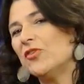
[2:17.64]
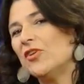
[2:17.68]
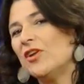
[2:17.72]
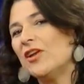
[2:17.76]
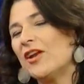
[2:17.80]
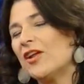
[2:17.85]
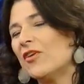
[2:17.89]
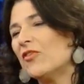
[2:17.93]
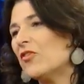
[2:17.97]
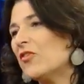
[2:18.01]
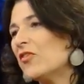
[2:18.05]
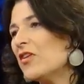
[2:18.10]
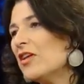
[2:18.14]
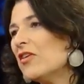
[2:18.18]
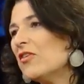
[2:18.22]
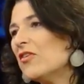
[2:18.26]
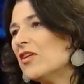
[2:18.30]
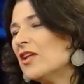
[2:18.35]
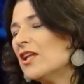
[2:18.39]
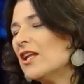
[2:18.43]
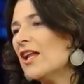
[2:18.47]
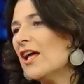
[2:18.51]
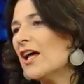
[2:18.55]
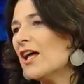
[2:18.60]
el recorrido
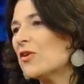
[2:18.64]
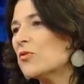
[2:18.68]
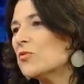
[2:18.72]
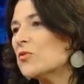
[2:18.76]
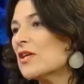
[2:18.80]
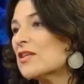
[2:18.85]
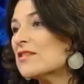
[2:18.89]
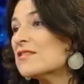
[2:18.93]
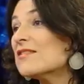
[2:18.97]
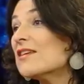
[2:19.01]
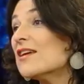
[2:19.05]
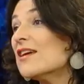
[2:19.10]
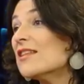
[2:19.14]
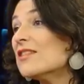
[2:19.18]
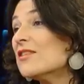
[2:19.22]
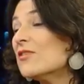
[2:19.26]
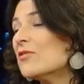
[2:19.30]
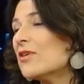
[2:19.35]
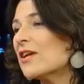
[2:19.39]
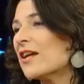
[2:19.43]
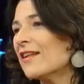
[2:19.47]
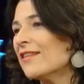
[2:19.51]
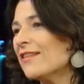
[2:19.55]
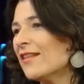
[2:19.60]
de la Ruta 7 o
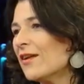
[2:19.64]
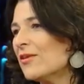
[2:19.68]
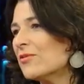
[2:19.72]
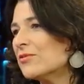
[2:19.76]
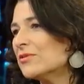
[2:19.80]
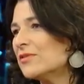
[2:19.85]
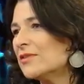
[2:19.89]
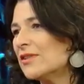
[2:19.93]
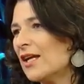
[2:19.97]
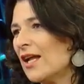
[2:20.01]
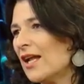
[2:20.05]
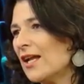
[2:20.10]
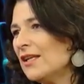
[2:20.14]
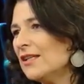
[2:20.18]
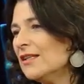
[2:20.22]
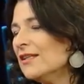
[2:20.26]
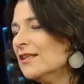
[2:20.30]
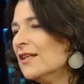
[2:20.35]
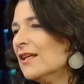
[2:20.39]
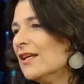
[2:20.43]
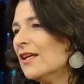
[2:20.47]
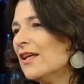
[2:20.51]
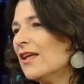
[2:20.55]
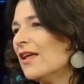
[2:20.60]
Carretera Austral,
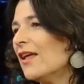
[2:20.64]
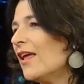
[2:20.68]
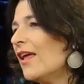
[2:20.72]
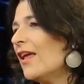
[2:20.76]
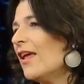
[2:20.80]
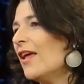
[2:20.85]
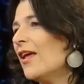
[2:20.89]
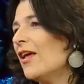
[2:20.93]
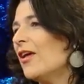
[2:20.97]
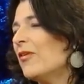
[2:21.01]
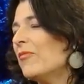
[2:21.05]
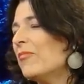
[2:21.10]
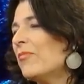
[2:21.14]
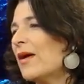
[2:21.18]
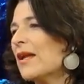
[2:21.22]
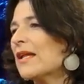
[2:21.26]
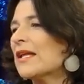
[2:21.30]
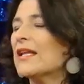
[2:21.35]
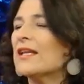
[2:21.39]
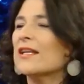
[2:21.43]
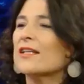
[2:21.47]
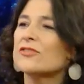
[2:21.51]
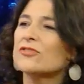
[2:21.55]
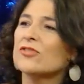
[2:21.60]
eh,
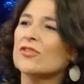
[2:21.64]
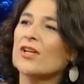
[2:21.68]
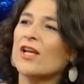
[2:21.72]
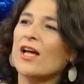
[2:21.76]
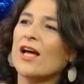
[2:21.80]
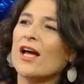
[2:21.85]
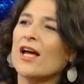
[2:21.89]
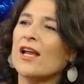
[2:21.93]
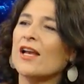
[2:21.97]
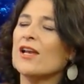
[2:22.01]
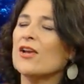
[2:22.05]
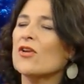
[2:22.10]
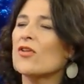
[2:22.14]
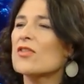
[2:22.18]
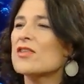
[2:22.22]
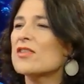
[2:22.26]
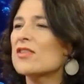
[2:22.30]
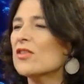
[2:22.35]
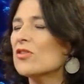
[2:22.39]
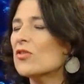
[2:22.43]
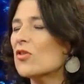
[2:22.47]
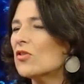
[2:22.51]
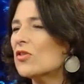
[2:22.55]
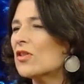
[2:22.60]
parques nacionales, los
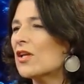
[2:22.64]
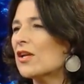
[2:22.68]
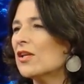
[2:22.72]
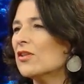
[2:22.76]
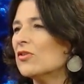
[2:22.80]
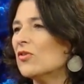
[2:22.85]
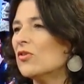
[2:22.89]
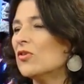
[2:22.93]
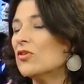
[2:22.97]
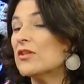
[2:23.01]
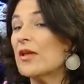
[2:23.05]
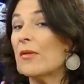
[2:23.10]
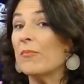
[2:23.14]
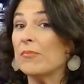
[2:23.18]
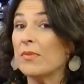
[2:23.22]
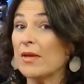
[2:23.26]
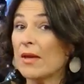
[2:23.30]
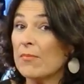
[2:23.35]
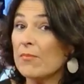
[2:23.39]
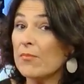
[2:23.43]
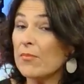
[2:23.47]
distintos territorios, también